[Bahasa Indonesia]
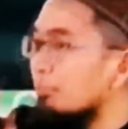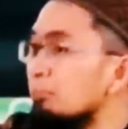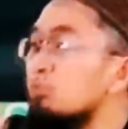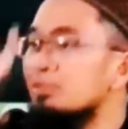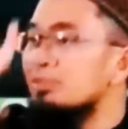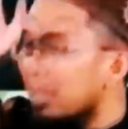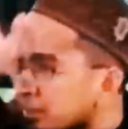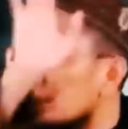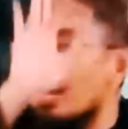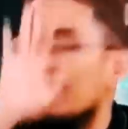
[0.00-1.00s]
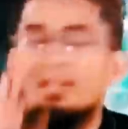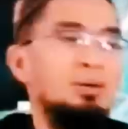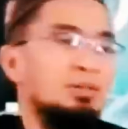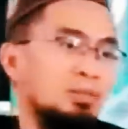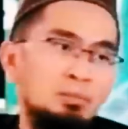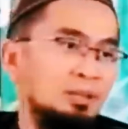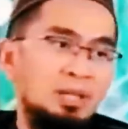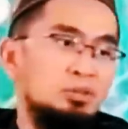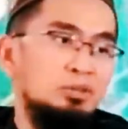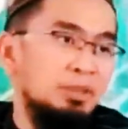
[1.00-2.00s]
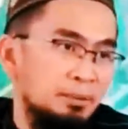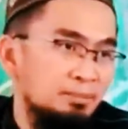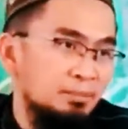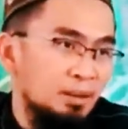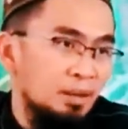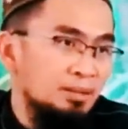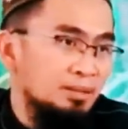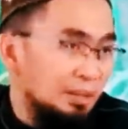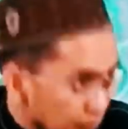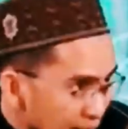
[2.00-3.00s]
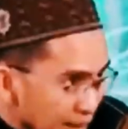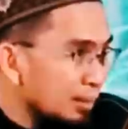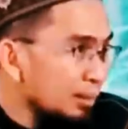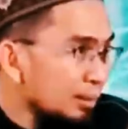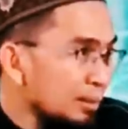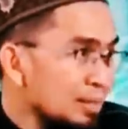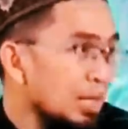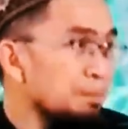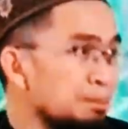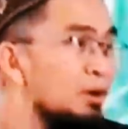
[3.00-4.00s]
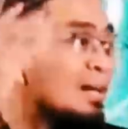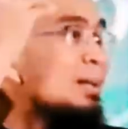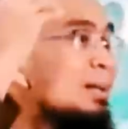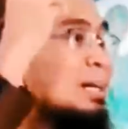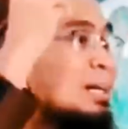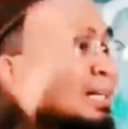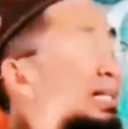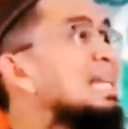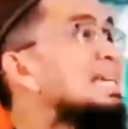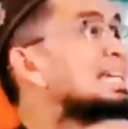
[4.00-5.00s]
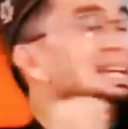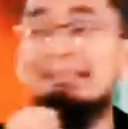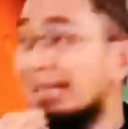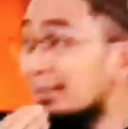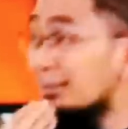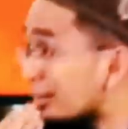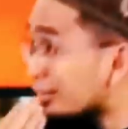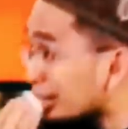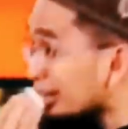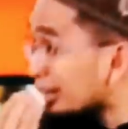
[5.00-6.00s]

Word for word: mustahil gak ada masalah di rumah tangga mustahil. Selalu ada. Tapi orang-orang ini diringankan masalahnya